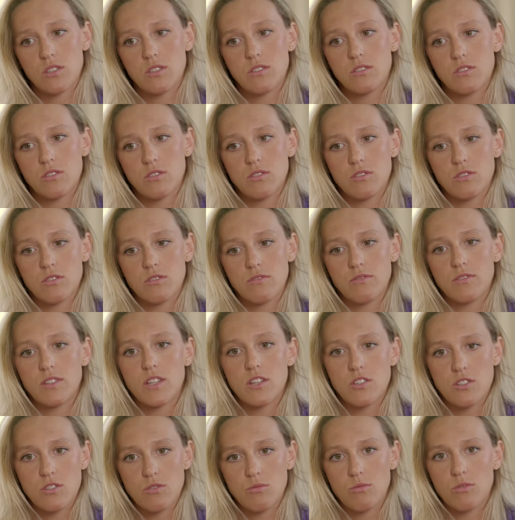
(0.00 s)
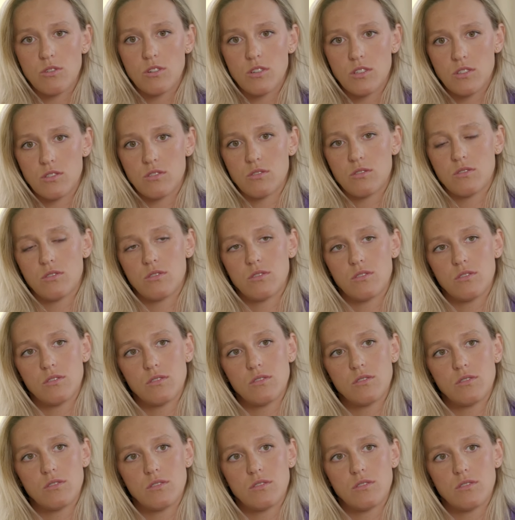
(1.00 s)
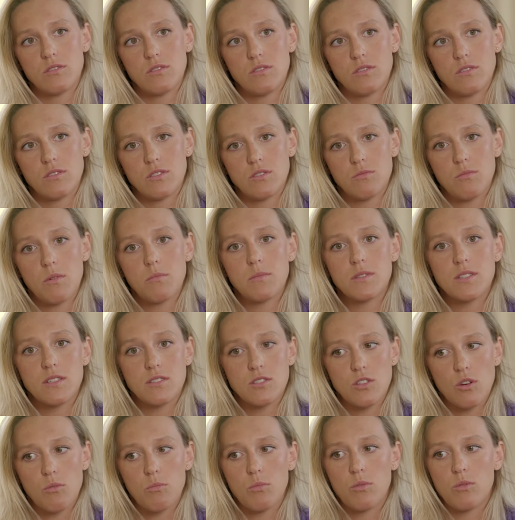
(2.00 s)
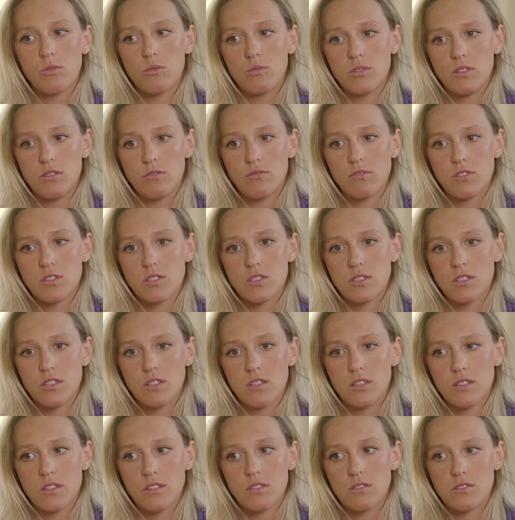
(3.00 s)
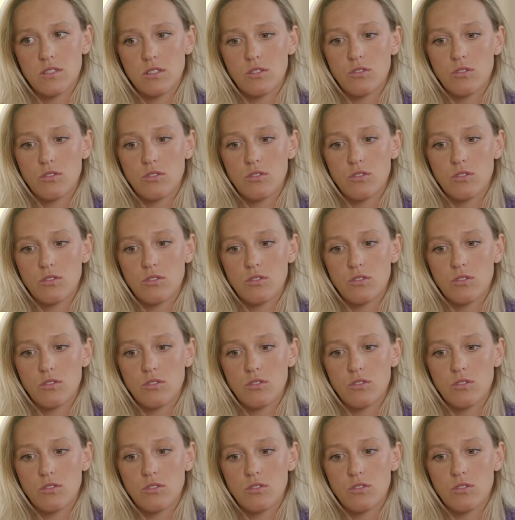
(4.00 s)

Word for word: jest coś, co się wydarzyło i co, y, co mamy za sobą i właśnie no,